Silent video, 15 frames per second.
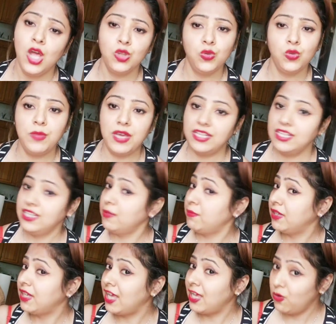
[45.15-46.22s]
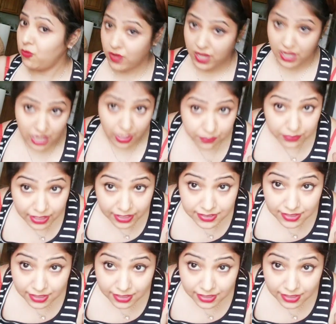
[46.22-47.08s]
तो मैंने ये बनाया हुआ है आप देख